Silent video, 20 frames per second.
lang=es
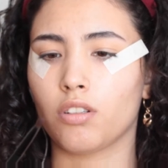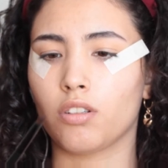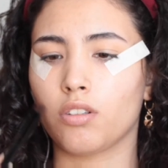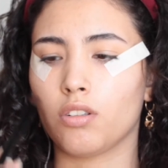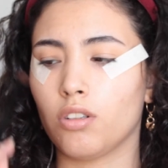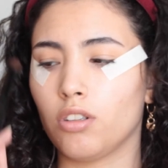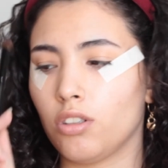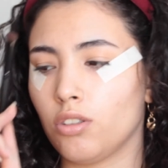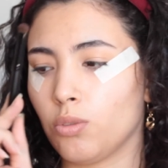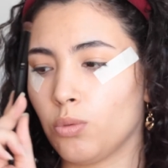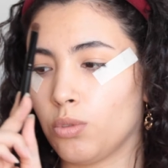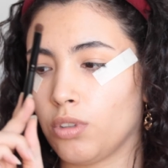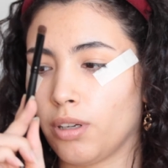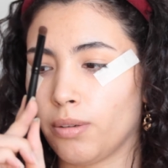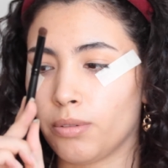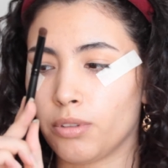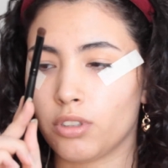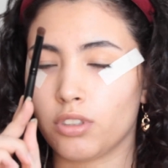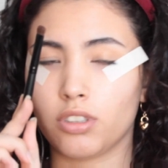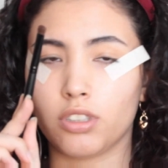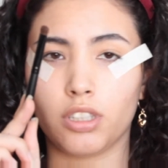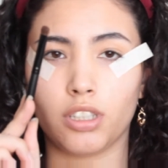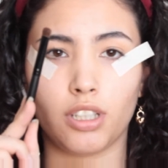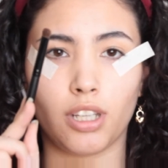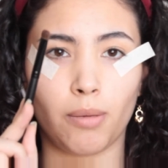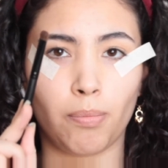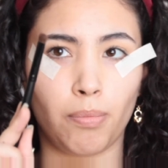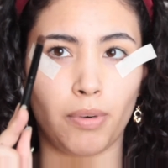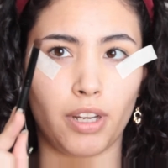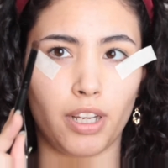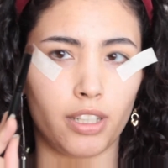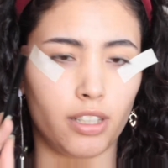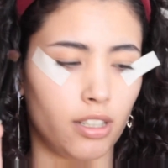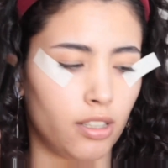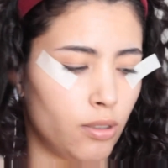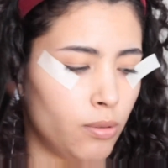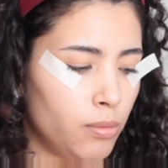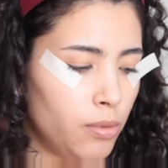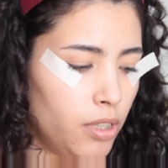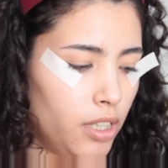con una brochita
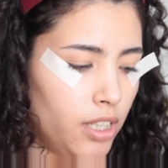plana como